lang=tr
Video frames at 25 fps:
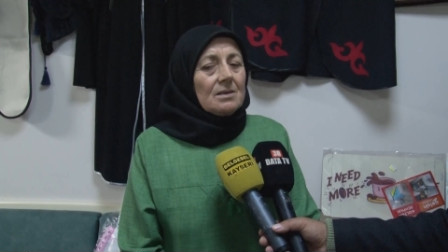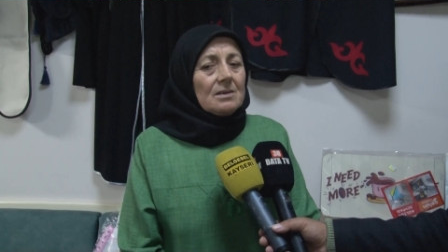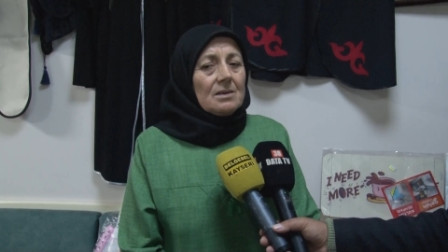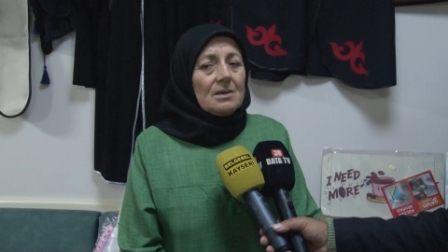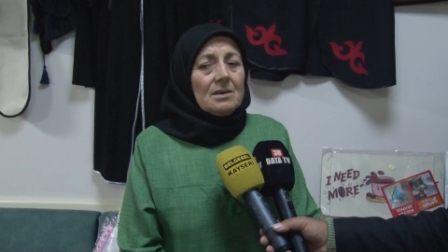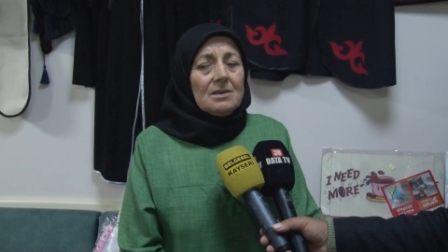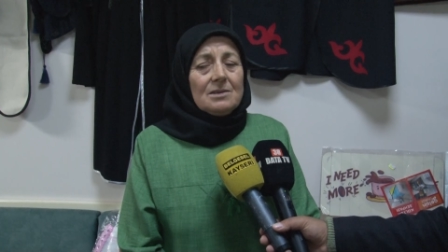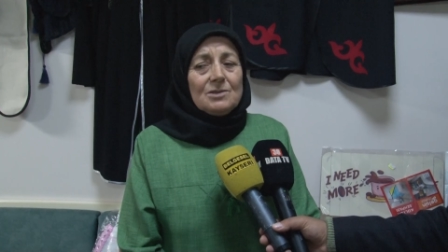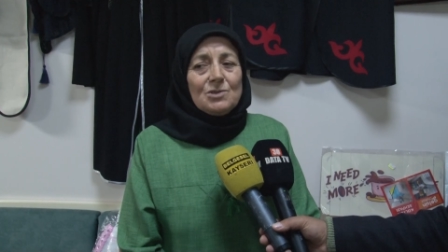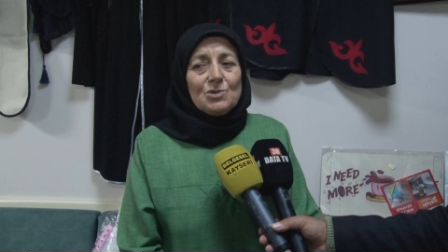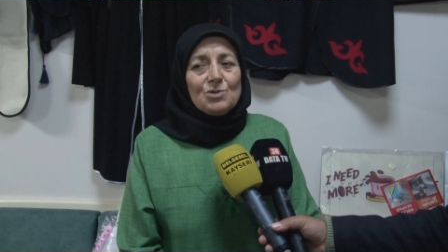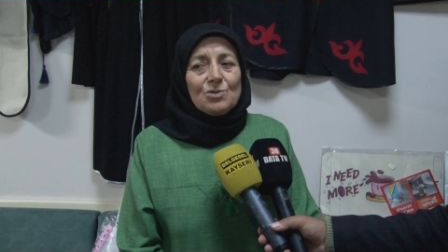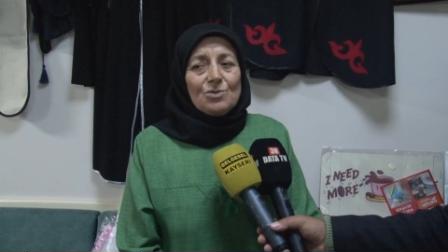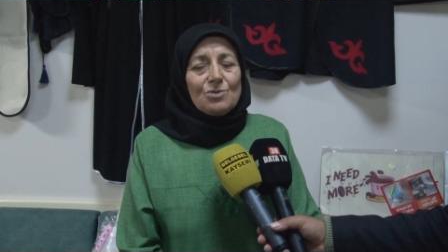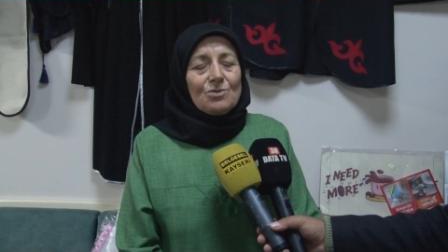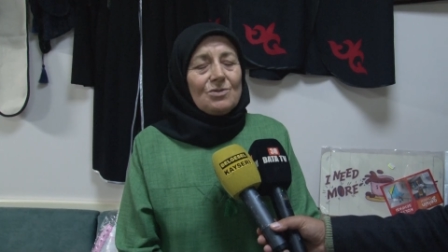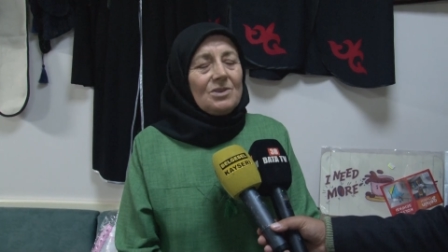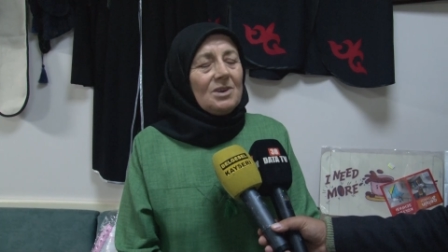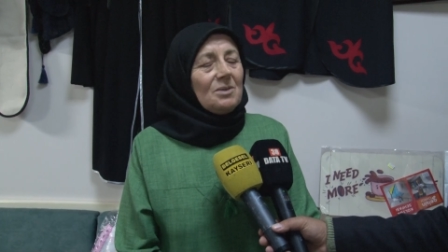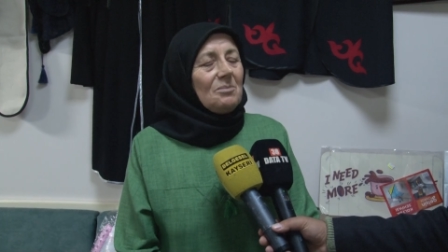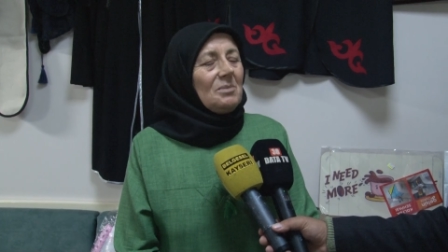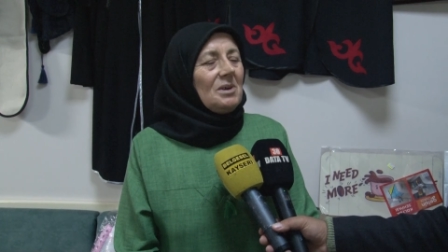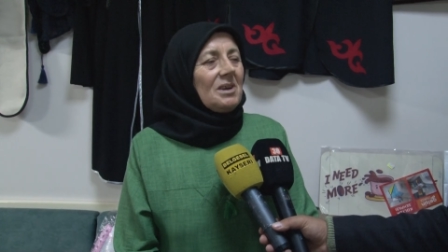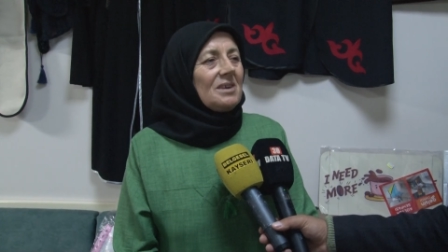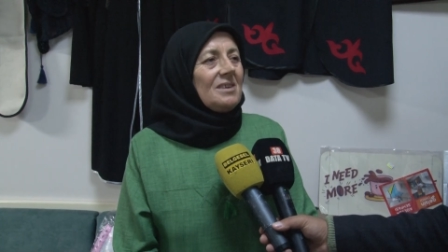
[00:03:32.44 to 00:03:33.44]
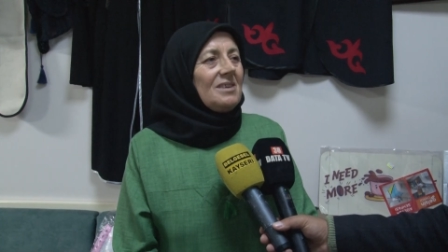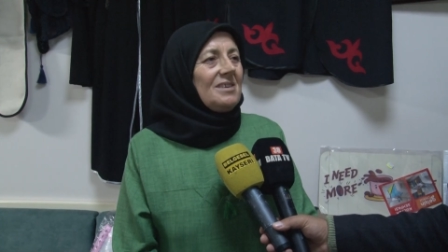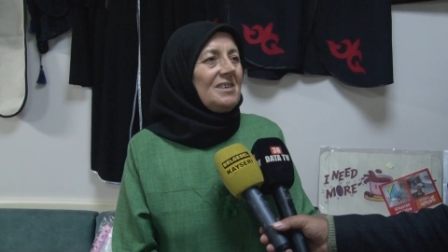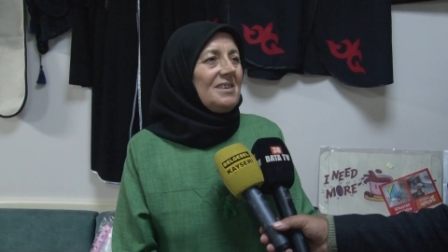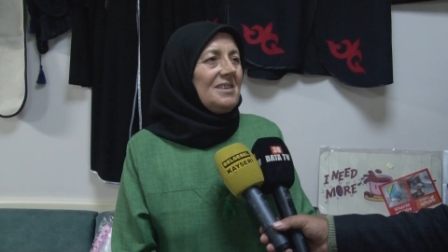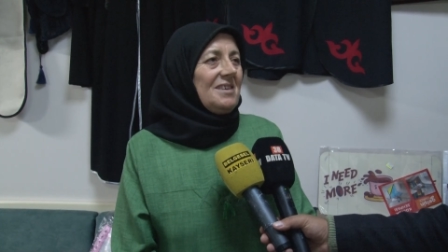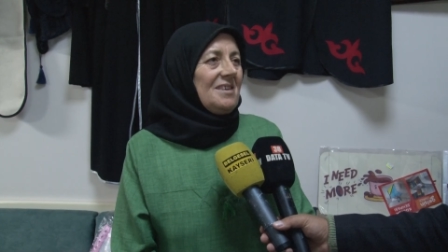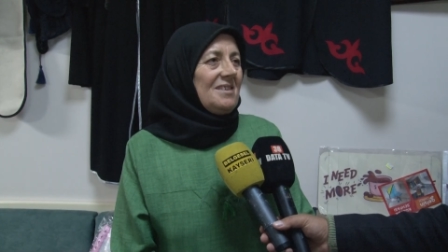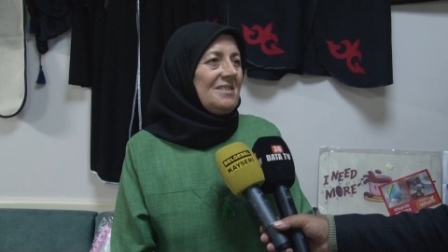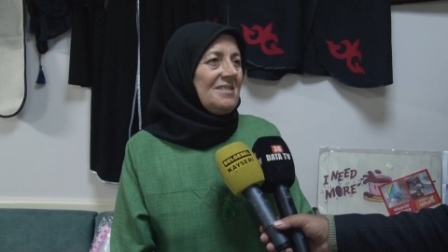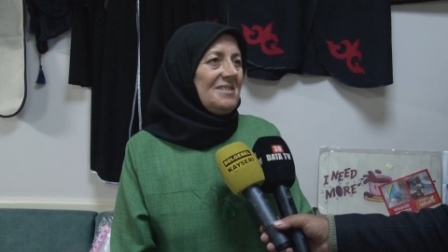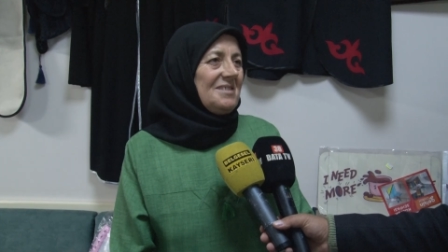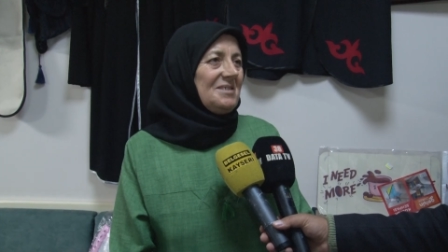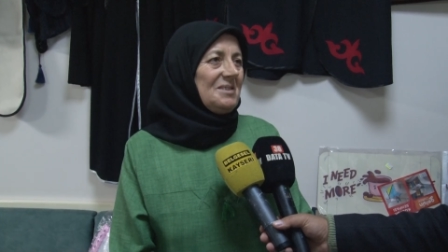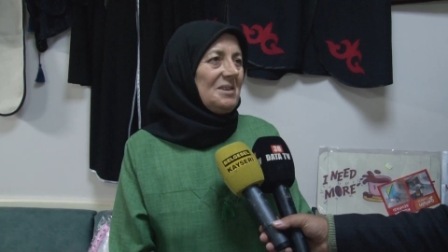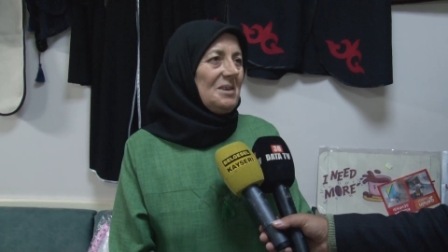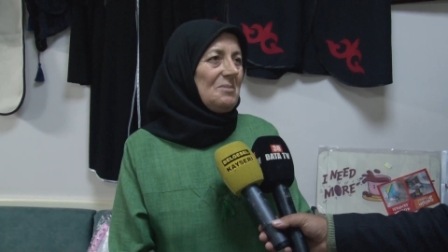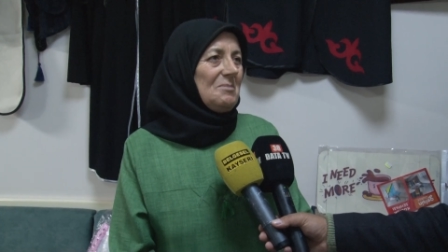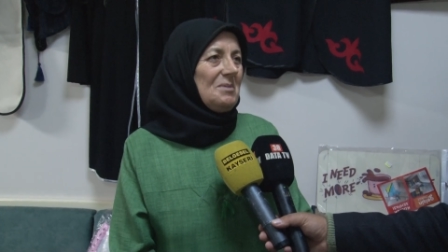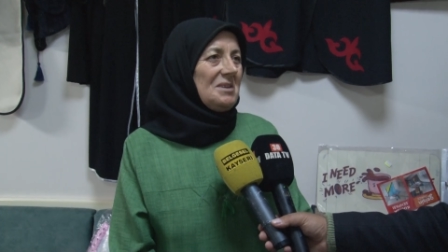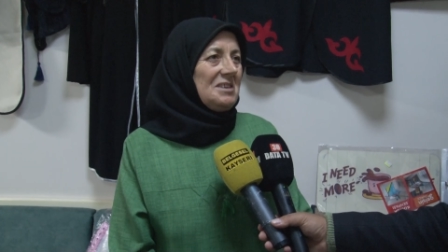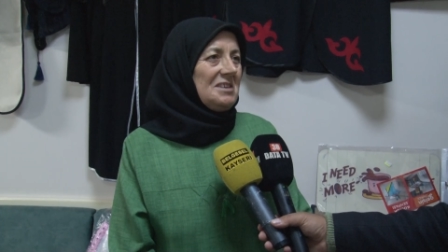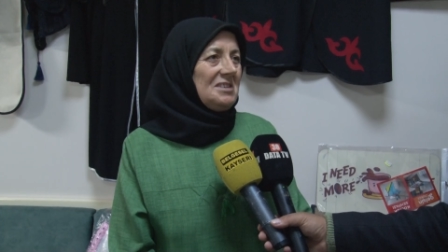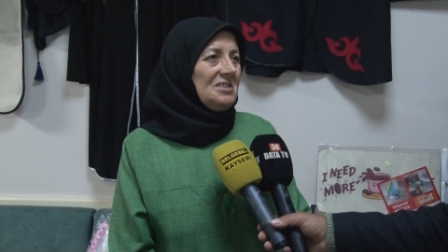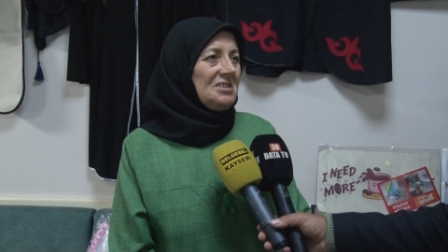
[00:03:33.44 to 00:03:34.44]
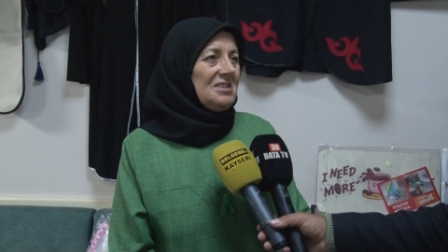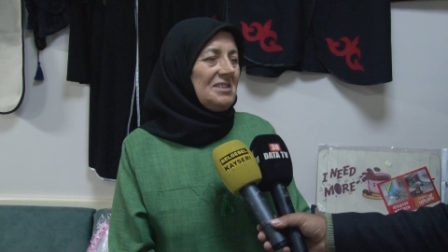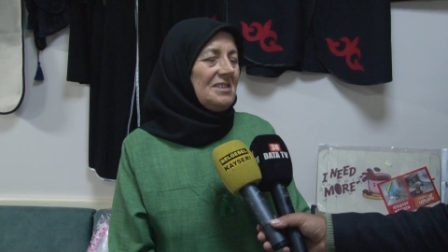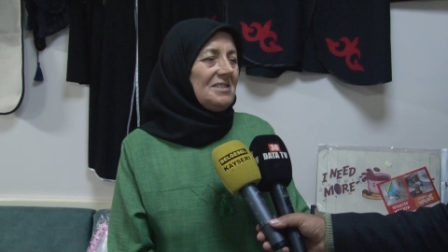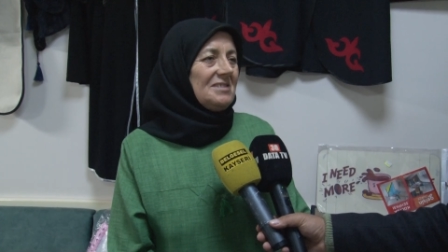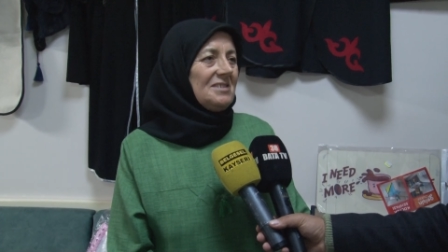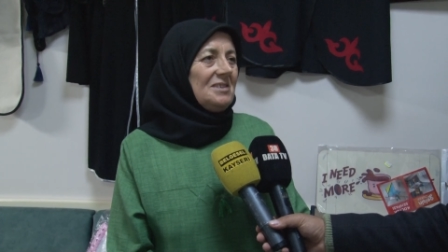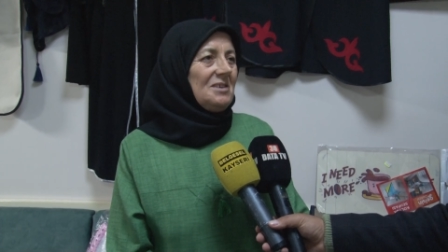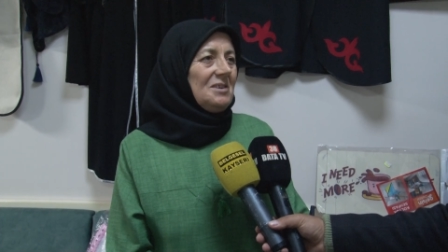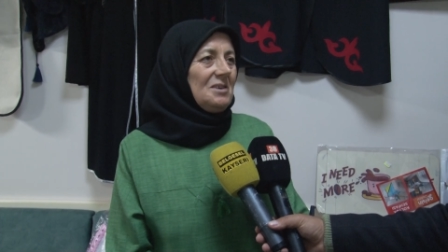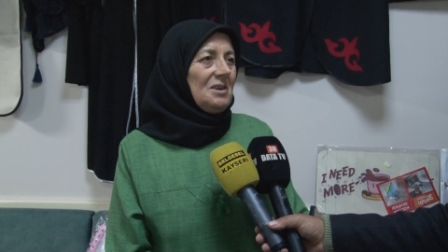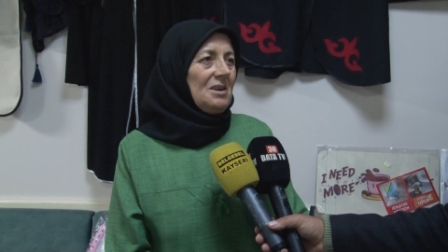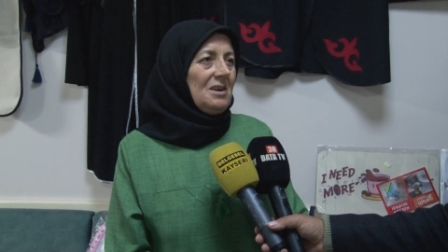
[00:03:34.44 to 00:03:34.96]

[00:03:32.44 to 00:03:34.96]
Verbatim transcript: En çok yemek yemek işleri.